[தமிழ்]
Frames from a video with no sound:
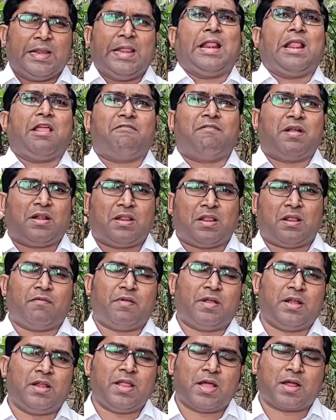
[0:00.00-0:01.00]
நிறைவேற்ற
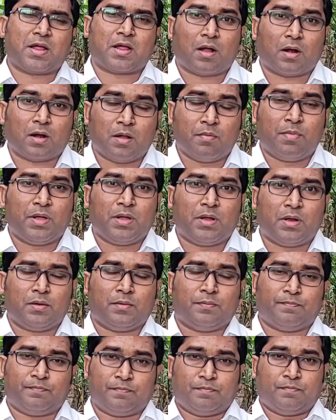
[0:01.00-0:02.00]
வேண்டிய
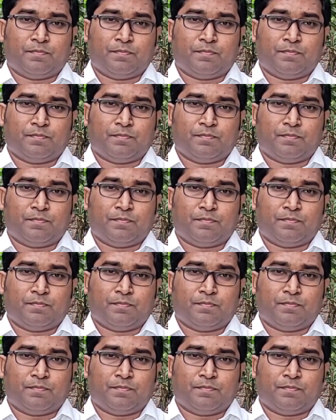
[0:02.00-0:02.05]
கடமைகள்